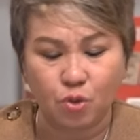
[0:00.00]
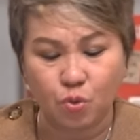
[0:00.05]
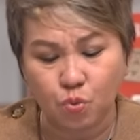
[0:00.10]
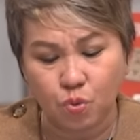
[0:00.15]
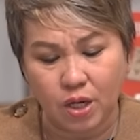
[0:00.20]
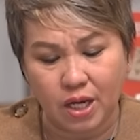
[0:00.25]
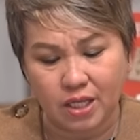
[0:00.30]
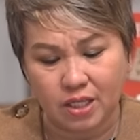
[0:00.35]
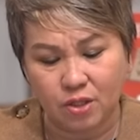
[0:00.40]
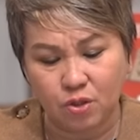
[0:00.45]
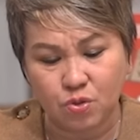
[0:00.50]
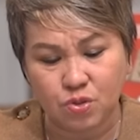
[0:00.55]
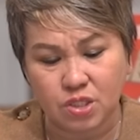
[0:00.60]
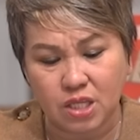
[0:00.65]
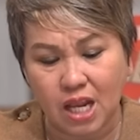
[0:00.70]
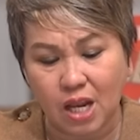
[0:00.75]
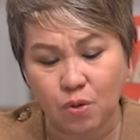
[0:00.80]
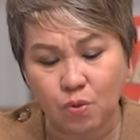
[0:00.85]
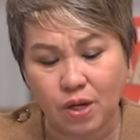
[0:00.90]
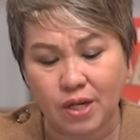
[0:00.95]
Tuhan itu
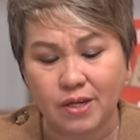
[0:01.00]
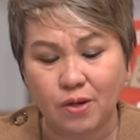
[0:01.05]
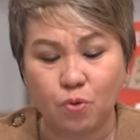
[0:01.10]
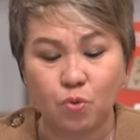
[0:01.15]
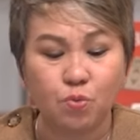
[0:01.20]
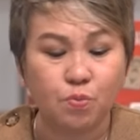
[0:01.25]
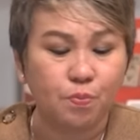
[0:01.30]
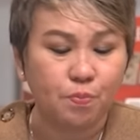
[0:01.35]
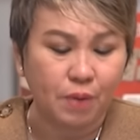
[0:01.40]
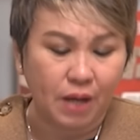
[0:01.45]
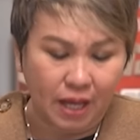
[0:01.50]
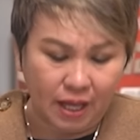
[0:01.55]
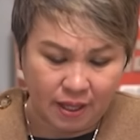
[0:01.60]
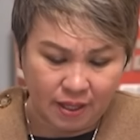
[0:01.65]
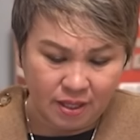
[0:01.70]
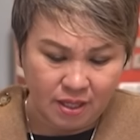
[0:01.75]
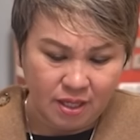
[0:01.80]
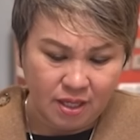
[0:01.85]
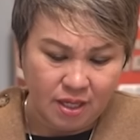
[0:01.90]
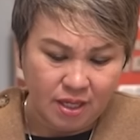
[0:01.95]
selalu ada upah.